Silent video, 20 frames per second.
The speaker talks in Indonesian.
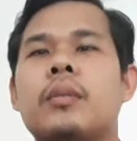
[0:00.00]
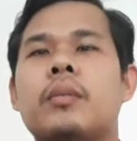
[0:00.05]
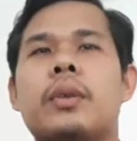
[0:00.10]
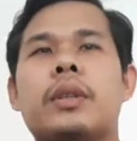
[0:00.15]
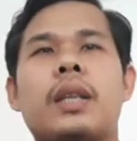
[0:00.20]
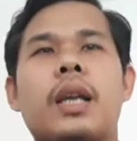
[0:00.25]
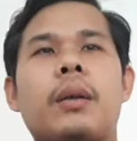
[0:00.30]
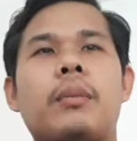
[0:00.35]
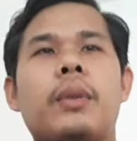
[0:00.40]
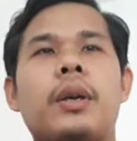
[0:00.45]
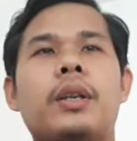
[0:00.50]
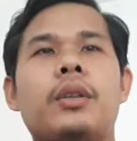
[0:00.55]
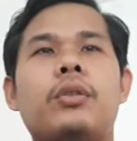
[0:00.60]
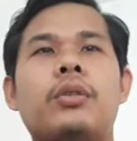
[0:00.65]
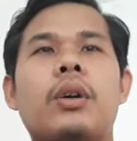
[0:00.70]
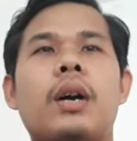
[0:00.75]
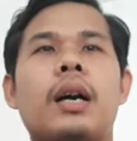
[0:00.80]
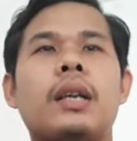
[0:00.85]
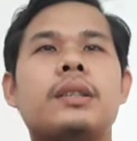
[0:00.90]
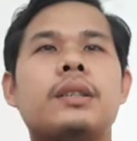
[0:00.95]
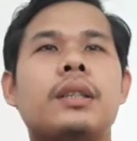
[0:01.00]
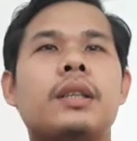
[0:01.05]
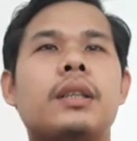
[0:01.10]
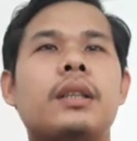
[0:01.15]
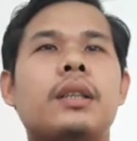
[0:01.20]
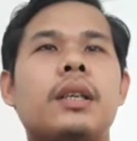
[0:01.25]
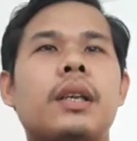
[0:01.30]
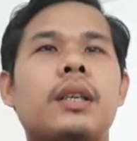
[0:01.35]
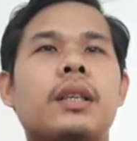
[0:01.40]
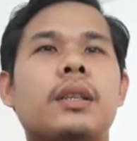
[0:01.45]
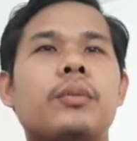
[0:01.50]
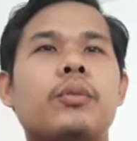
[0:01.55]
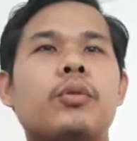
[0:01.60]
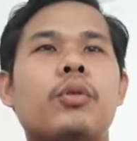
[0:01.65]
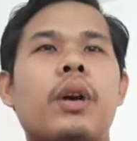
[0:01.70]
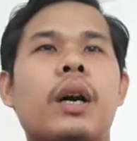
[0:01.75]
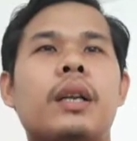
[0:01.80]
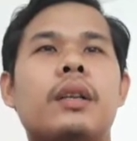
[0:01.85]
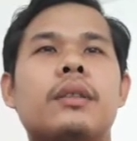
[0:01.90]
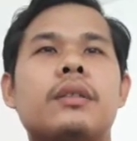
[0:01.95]
Pertama itu hasil yang
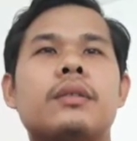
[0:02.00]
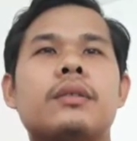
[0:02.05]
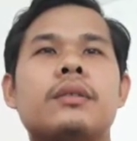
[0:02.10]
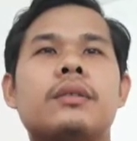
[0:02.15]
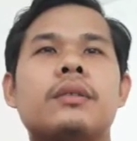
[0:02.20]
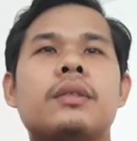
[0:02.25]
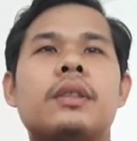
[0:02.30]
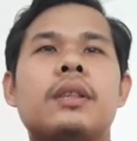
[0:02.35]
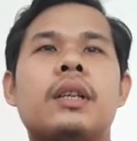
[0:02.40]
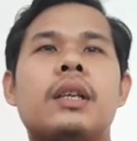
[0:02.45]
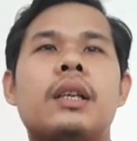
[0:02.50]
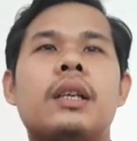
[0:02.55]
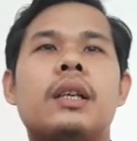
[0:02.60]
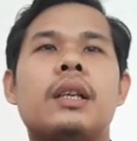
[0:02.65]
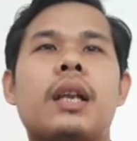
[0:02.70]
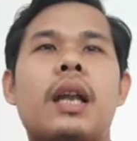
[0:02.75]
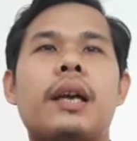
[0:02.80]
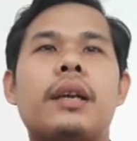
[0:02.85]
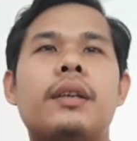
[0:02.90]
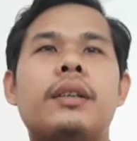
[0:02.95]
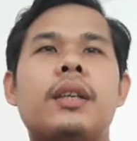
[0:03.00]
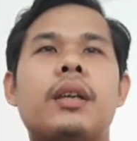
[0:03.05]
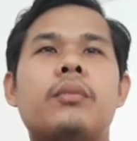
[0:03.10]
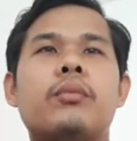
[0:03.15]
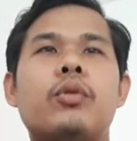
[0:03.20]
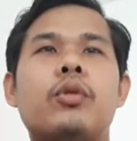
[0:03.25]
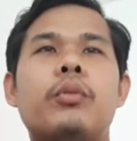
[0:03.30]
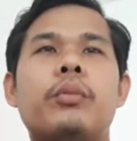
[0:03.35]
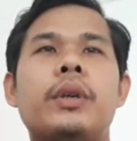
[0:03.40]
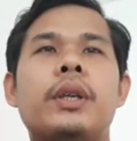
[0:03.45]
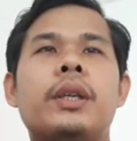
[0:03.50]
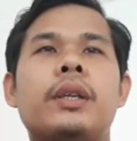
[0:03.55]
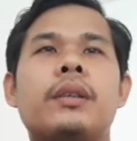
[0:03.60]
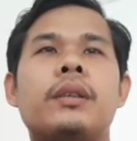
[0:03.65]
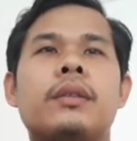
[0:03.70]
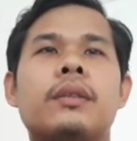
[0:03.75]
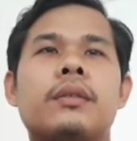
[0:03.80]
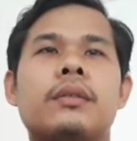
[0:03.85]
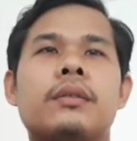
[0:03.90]
dibuat langit dan bumi